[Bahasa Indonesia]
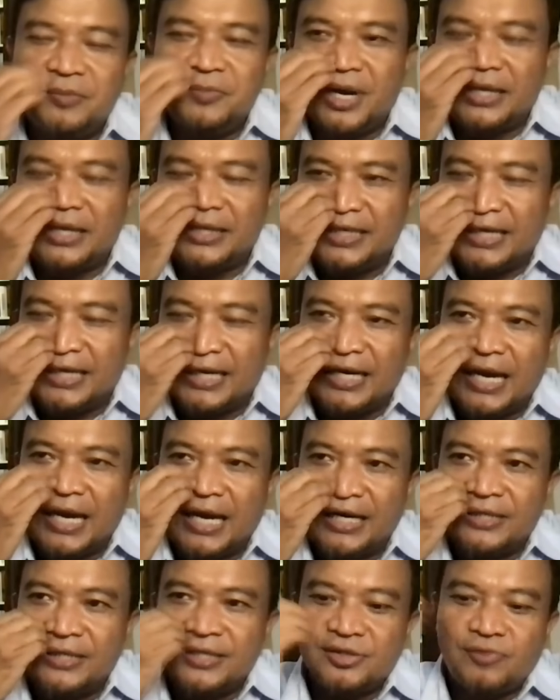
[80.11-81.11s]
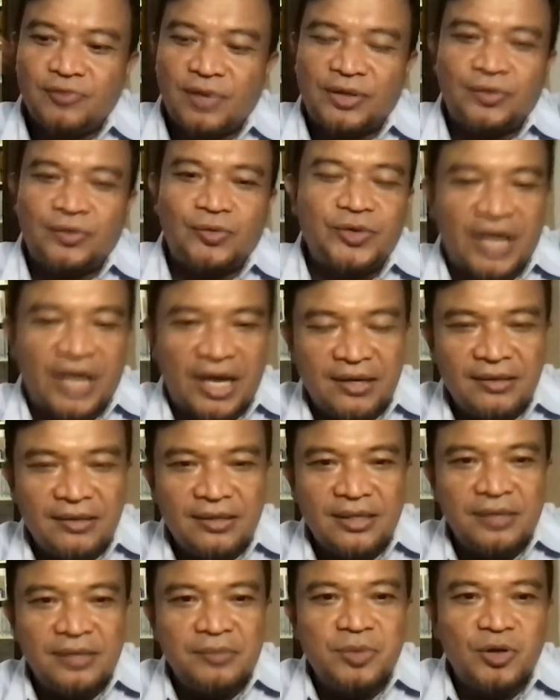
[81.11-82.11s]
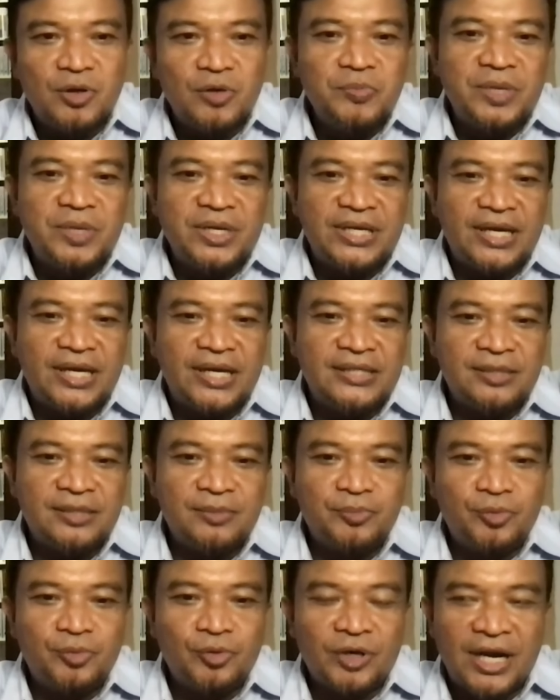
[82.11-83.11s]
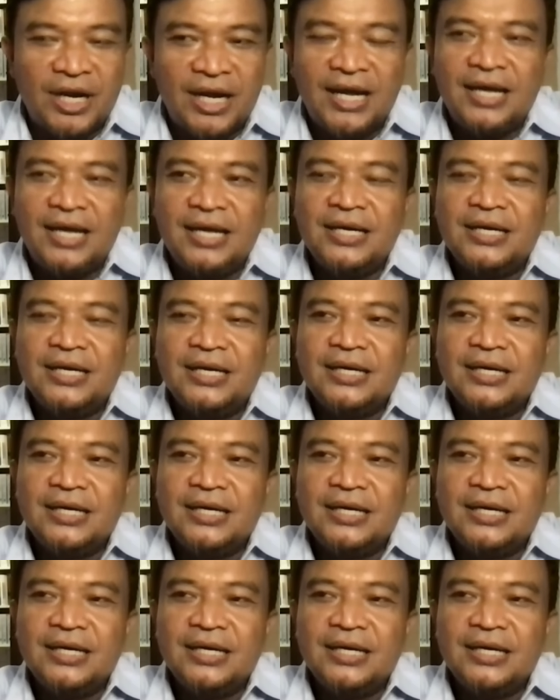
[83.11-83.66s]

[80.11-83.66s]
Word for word: berarti karena ada sesuatu yang uh, belum menjadi sempurna